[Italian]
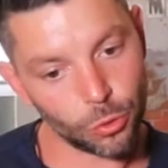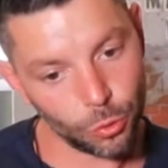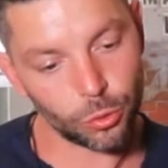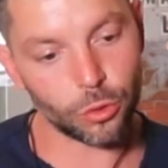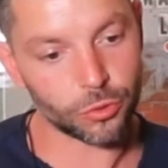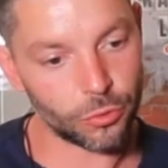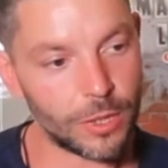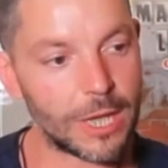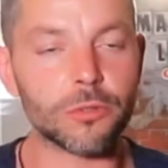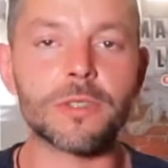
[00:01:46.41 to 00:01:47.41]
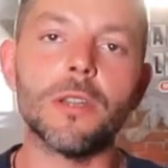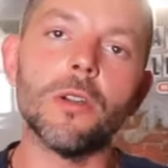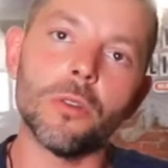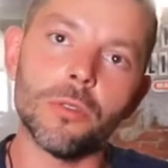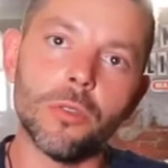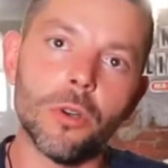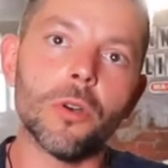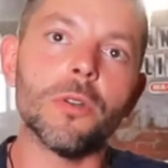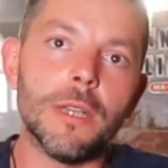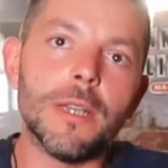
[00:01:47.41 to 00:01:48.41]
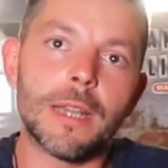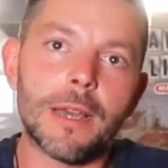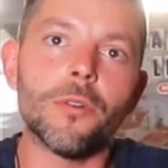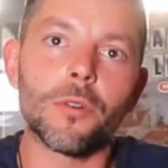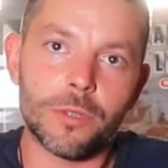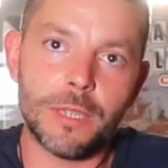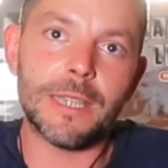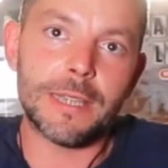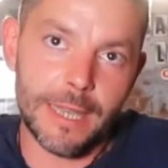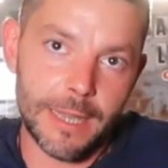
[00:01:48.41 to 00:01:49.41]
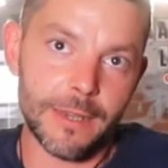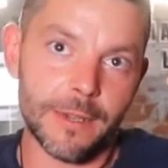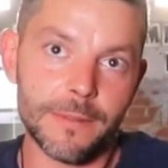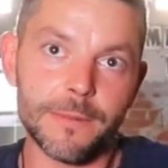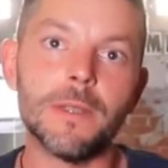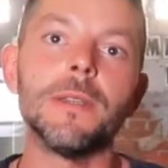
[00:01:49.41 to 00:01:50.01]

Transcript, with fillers: tutto studiato secondo il lavoro di detailer.